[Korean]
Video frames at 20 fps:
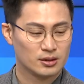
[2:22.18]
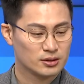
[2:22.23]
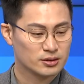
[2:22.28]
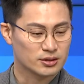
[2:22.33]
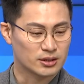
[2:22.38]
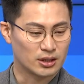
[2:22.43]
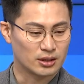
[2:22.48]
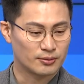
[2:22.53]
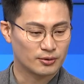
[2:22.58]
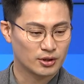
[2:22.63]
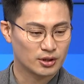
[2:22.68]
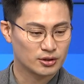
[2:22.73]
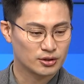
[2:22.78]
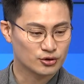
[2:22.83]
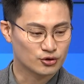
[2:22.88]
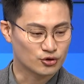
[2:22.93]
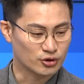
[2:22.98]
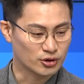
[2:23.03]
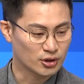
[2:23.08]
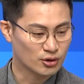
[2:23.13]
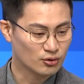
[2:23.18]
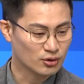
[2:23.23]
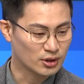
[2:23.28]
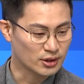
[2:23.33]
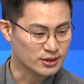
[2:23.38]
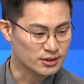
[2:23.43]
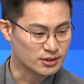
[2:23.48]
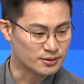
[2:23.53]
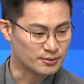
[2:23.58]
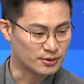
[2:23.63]
자 이번에는 전화로
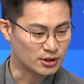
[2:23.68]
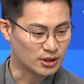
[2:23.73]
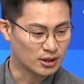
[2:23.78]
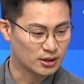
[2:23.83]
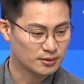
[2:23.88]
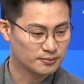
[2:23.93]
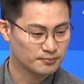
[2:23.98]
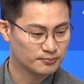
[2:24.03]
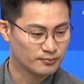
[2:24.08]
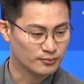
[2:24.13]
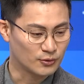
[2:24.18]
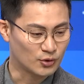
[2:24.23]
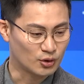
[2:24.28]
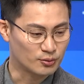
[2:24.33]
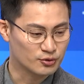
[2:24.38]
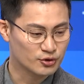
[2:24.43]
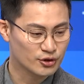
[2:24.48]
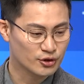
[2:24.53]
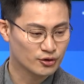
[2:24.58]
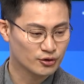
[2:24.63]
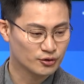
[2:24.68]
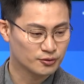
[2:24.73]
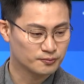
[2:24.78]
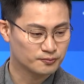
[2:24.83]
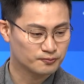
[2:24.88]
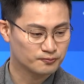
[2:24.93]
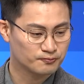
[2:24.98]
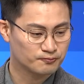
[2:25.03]
가겠습니다. 여보세요?